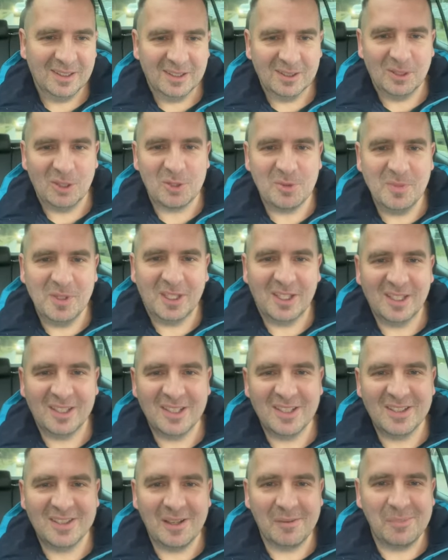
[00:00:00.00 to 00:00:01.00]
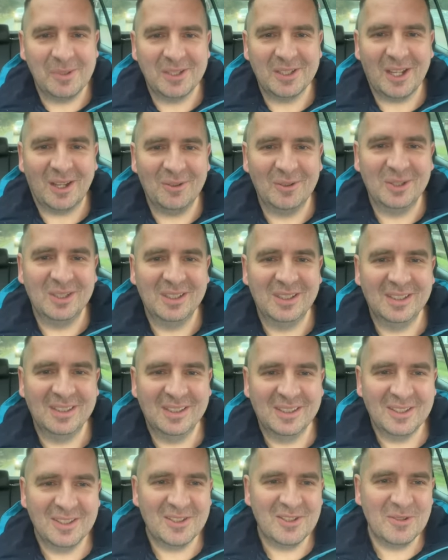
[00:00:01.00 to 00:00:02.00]
Ktoś mnie kiedyś zapytał,
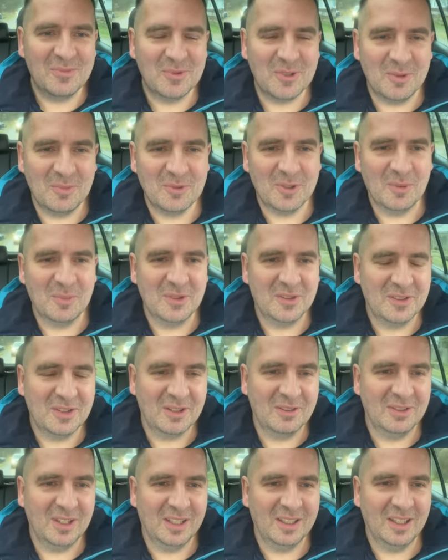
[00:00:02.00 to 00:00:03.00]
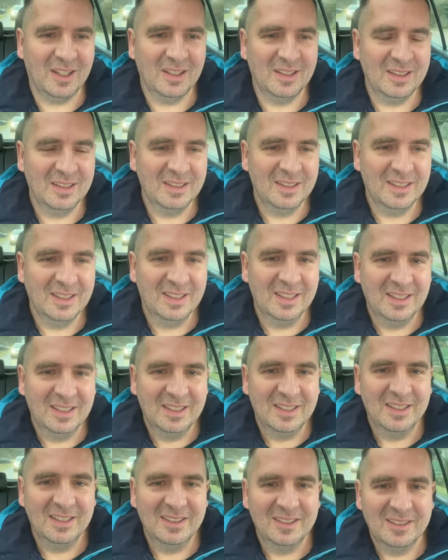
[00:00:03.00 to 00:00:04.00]
czym są domy zdrowienia.
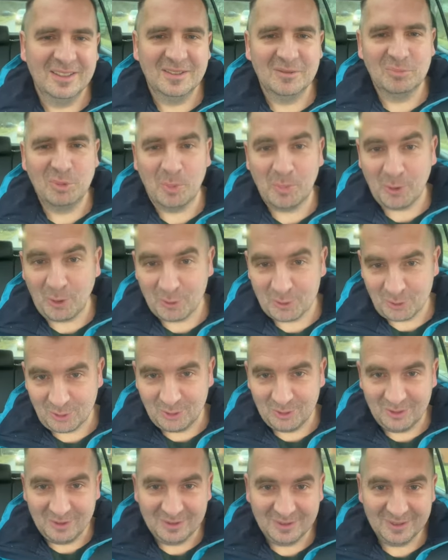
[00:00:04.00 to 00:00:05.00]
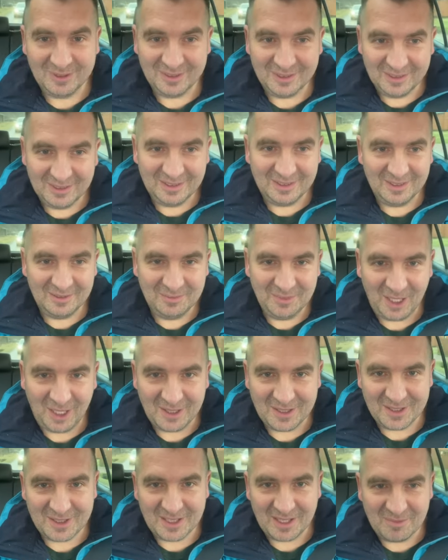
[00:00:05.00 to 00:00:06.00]
Po prostu
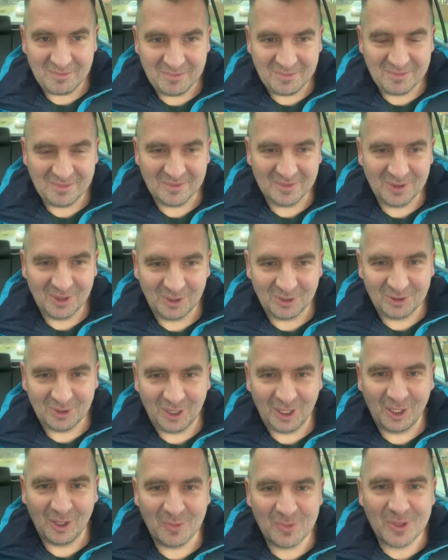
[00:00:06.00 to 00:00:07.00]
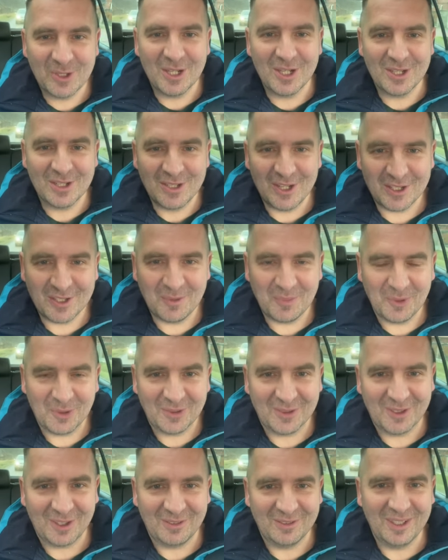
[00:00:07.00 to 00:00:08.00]
miejscem, do którego przyjeżdża się po
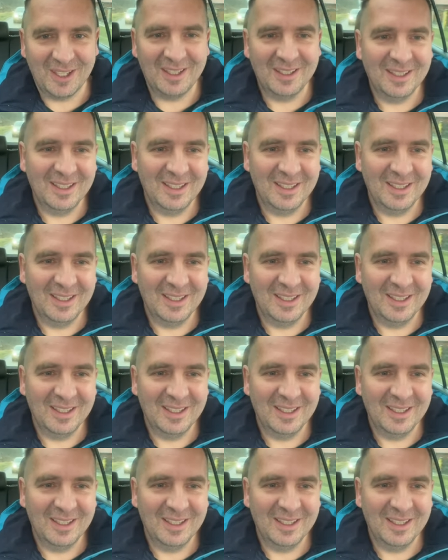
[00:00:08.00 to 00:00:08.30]
zdrowie.